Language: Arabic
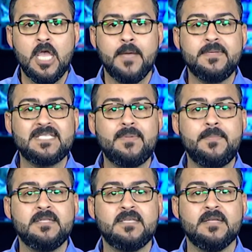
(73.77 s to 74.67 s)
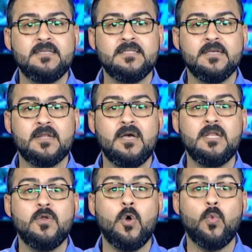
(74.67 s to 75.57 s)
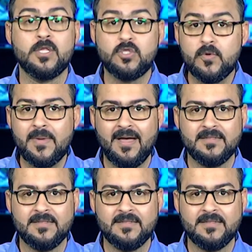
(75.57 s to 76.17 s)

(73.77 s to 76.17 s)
بسبب تهديد إيران والدمى